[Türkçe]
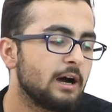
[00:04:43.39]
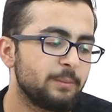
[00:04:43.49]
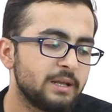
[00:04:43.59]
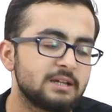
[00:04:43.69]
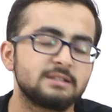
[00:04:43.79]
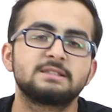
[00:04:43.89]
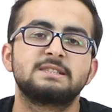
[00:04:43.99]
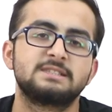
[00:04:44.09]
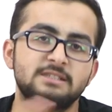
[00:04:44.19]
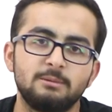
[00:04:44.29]
Amerika'nın
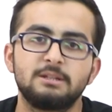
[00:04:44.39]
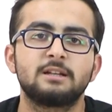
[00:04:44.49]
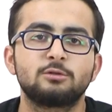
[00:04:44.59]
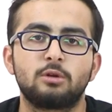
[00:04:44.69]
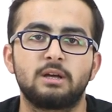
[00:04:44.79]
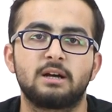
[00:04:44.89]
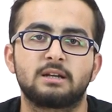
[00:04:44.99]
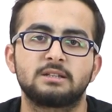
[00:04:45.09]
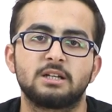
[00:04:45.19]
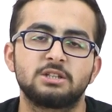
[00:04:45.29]
sisteminden dolayı
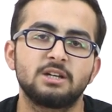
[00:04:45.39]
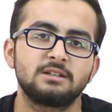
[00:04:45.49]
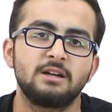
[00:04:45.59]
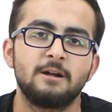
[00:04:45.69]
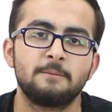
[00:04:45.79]
arkadaşlar